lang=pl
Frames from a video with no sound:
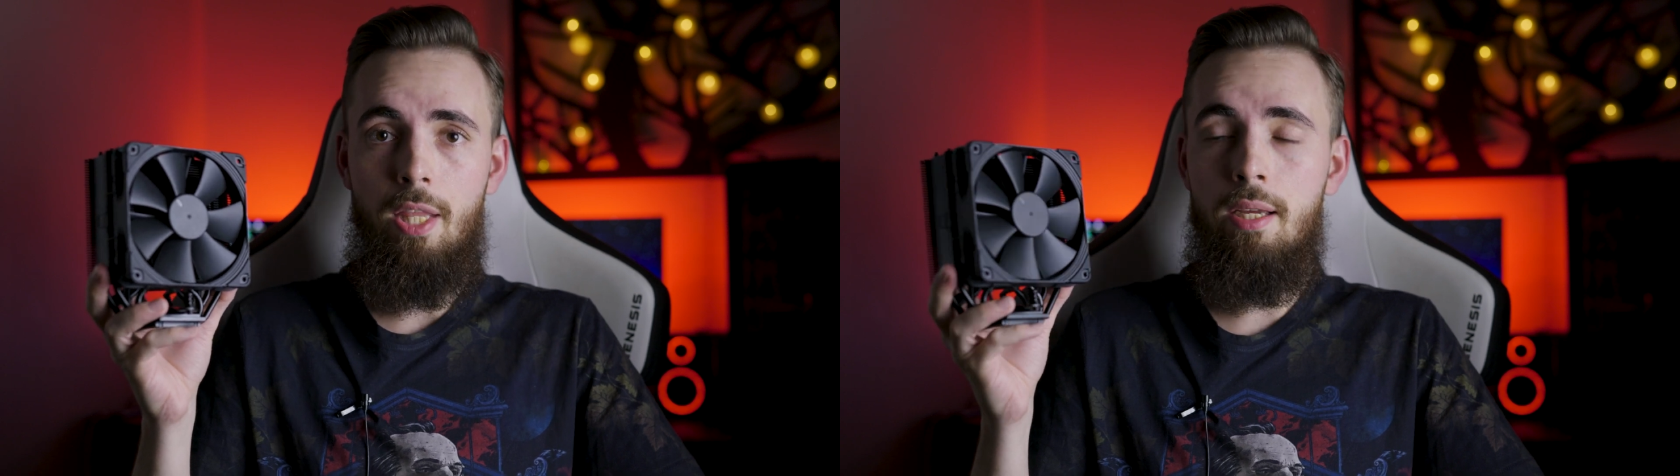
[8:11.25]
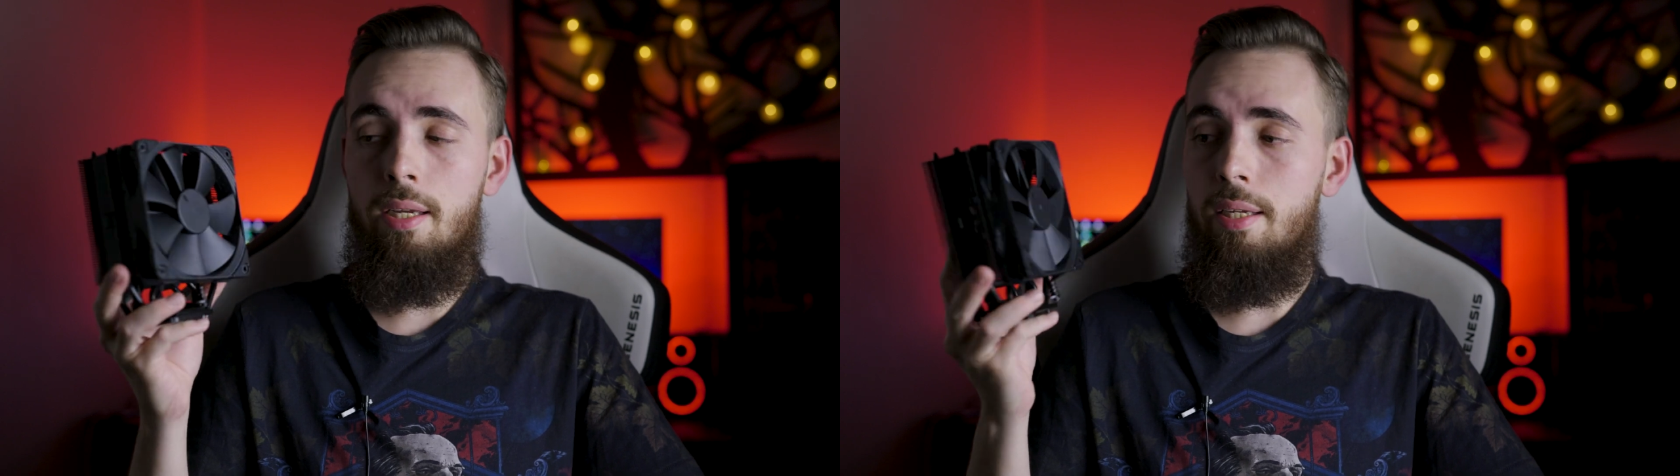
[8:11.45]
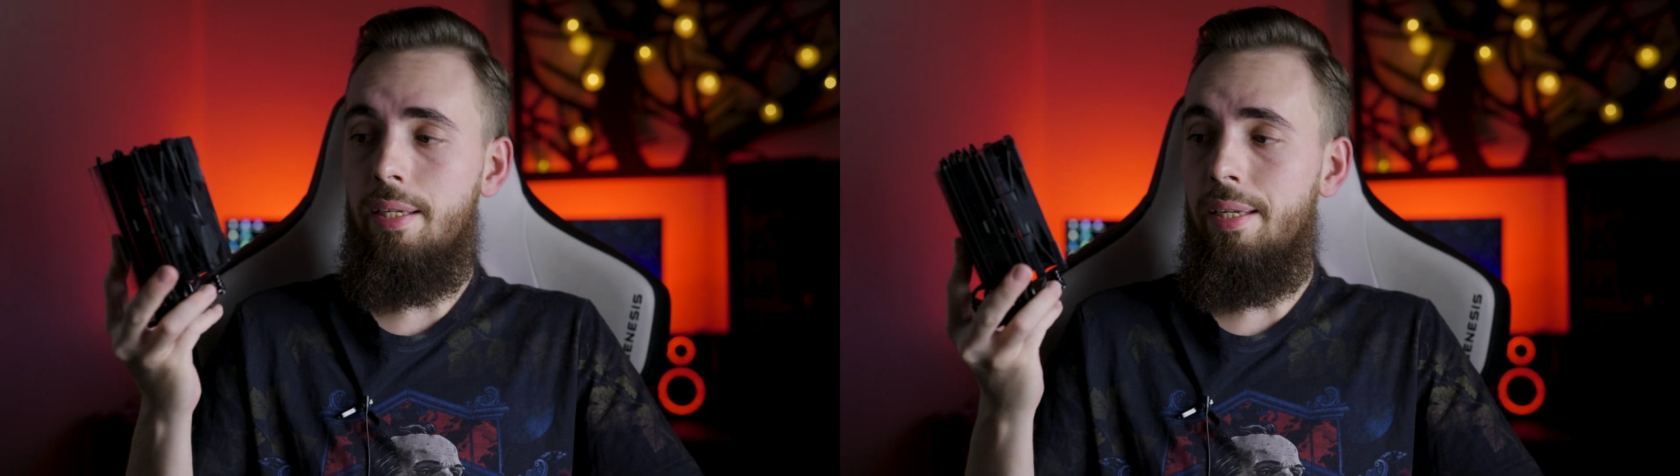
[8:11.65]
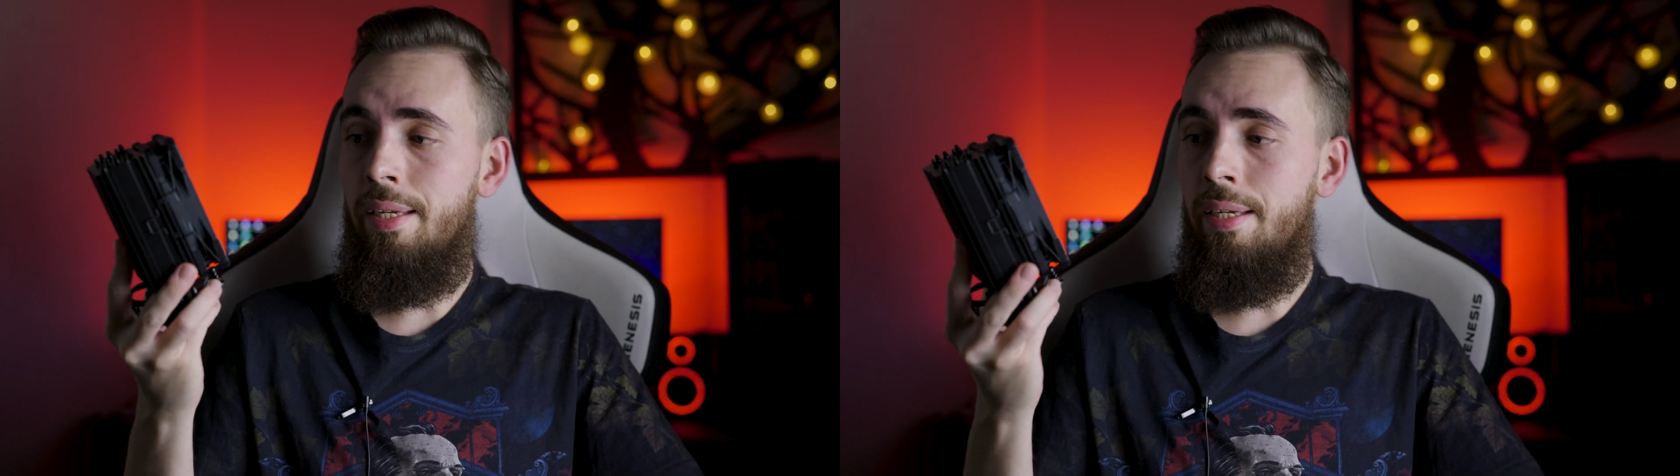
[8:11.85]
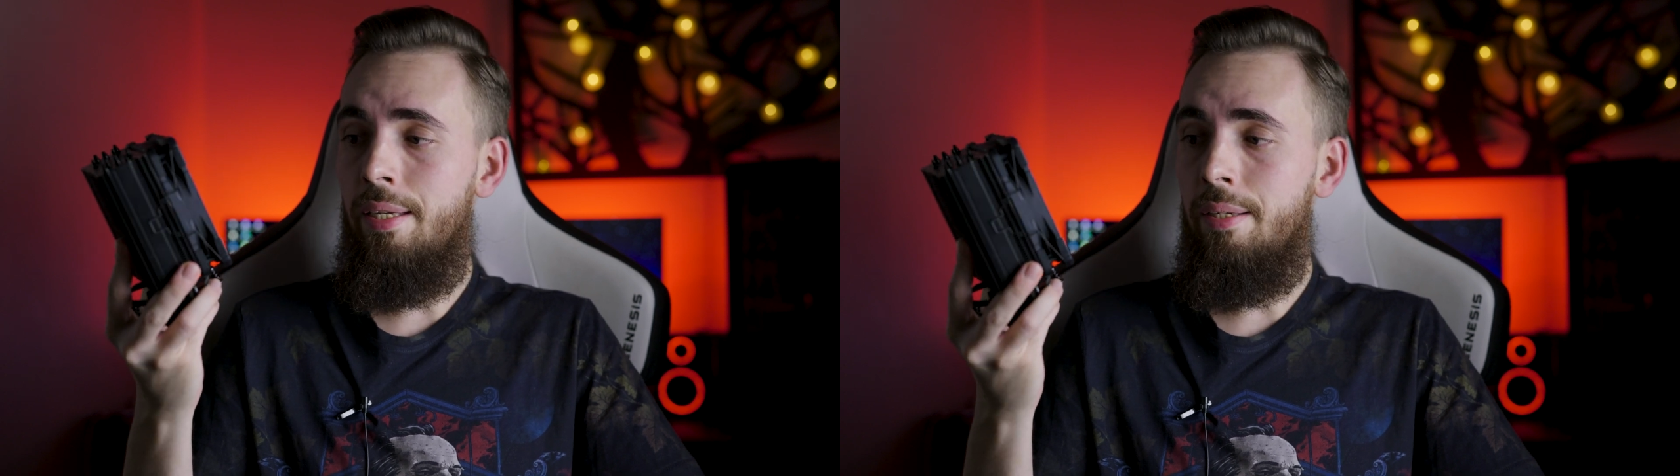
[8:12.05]
e,
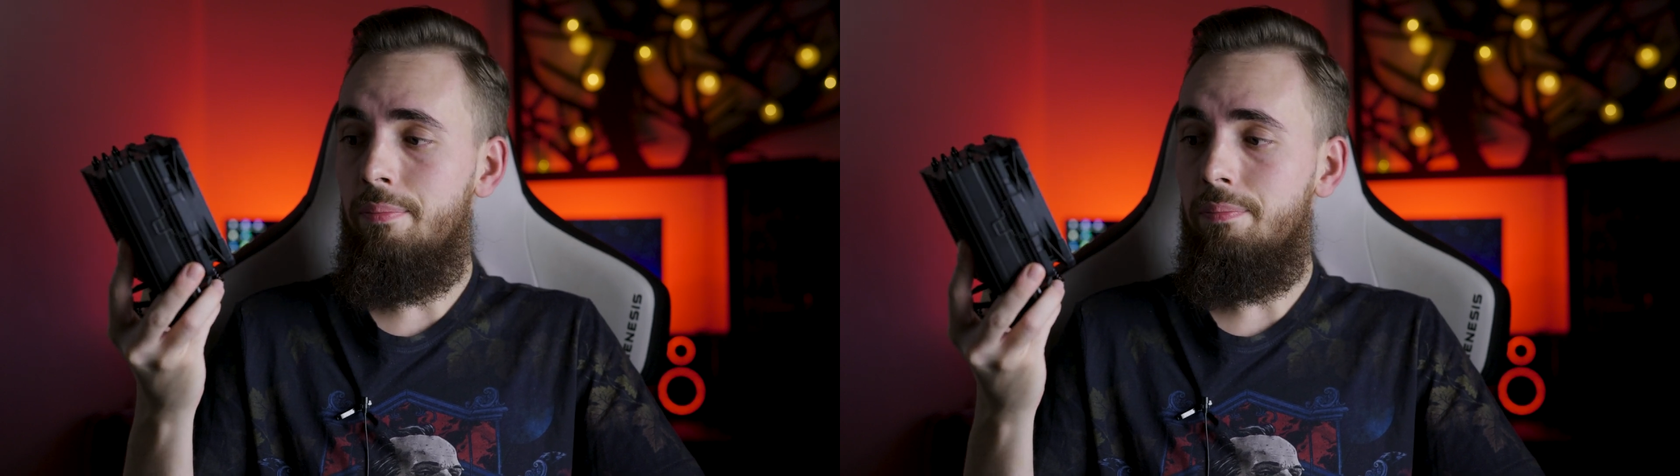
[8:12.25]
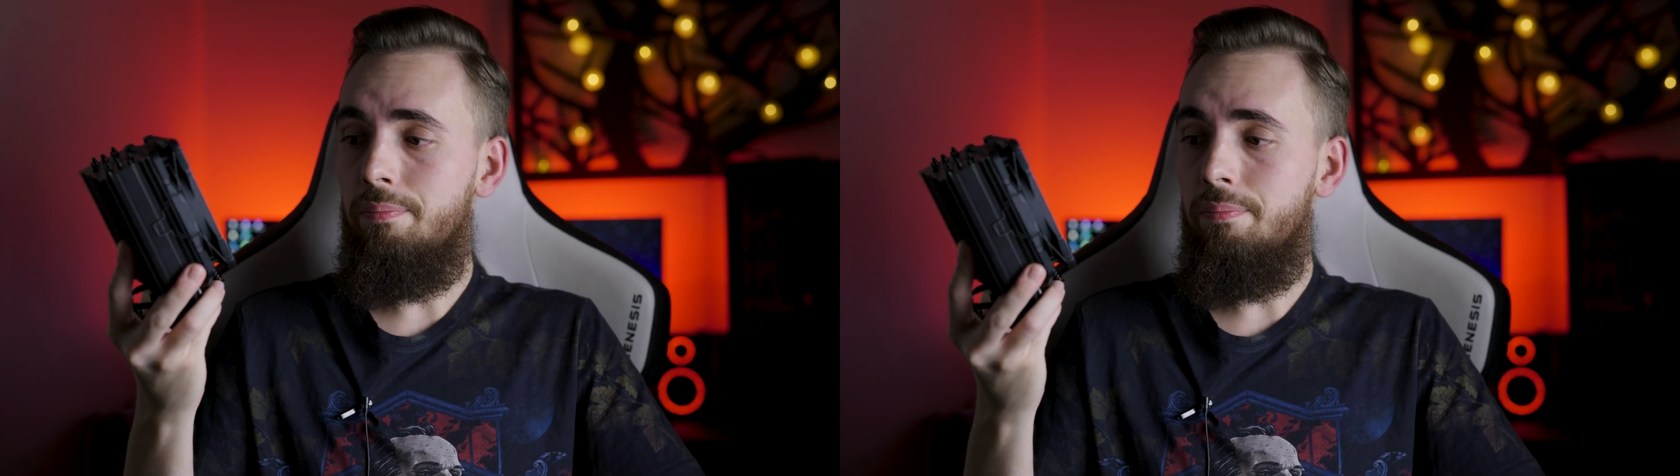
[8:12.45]
i